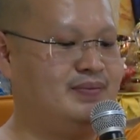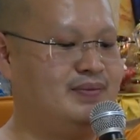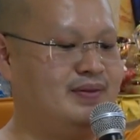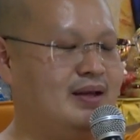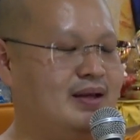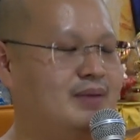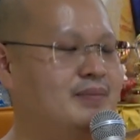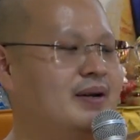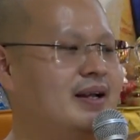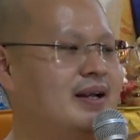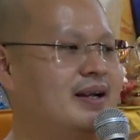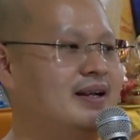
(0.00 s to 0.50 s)

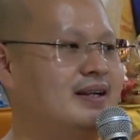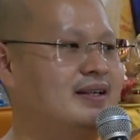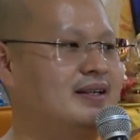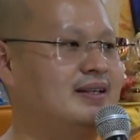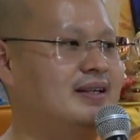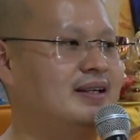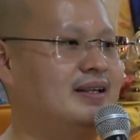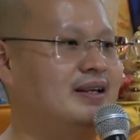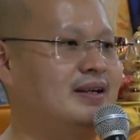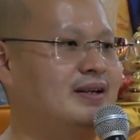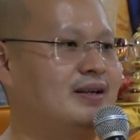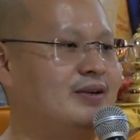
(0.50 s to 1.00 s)
nah mereka
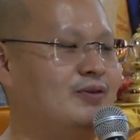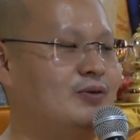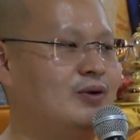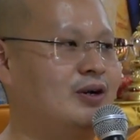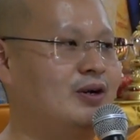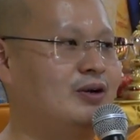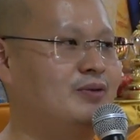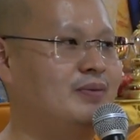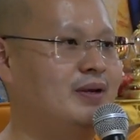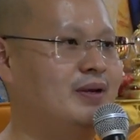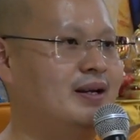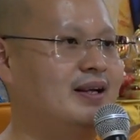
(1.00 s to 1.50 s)
kita kurang
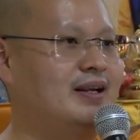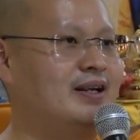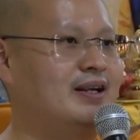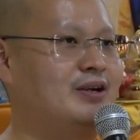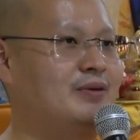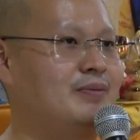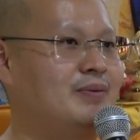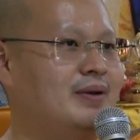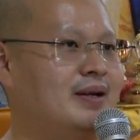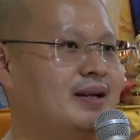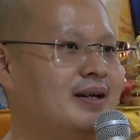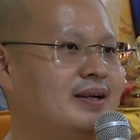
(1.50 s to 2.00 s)
lebih lah
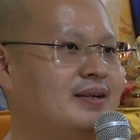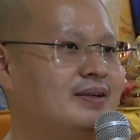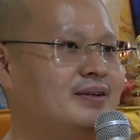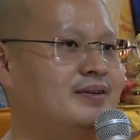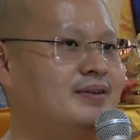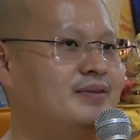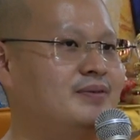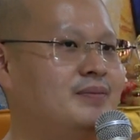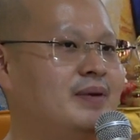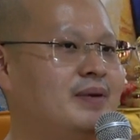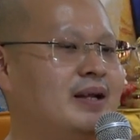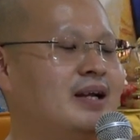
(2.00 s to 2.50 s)
kita bilang
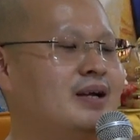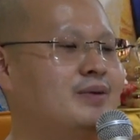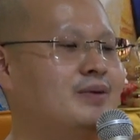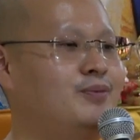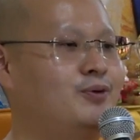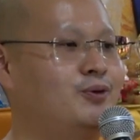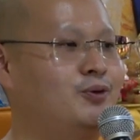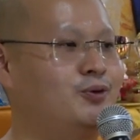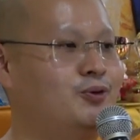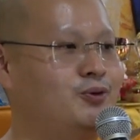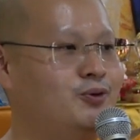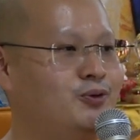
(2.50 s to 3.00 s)
mereka
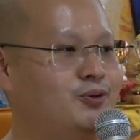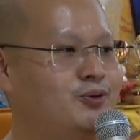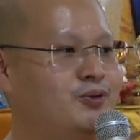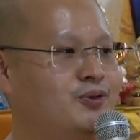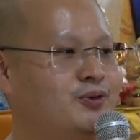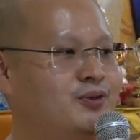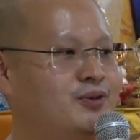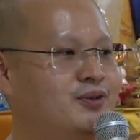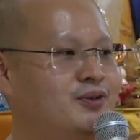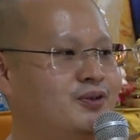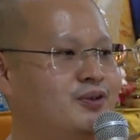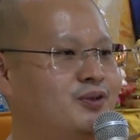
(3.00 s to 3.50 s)
butuh
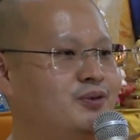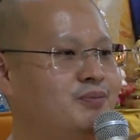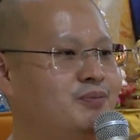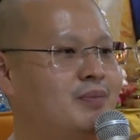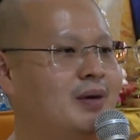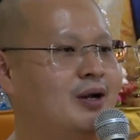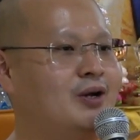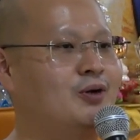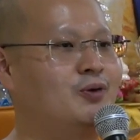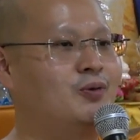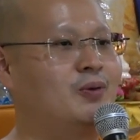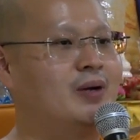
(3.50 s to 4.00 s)

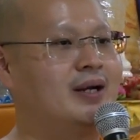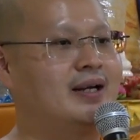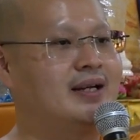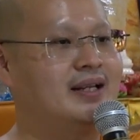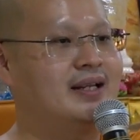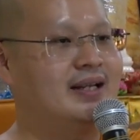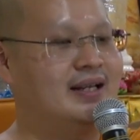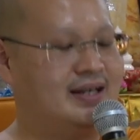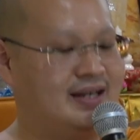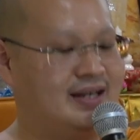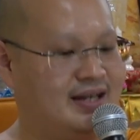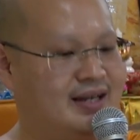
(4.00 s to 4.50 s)
bantuan
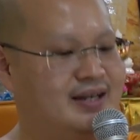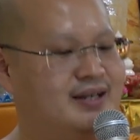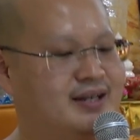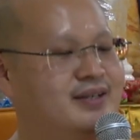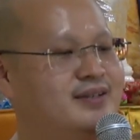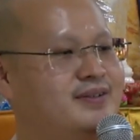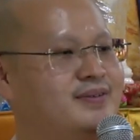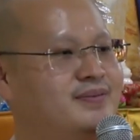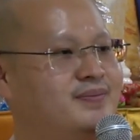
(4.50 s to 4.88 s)
kita.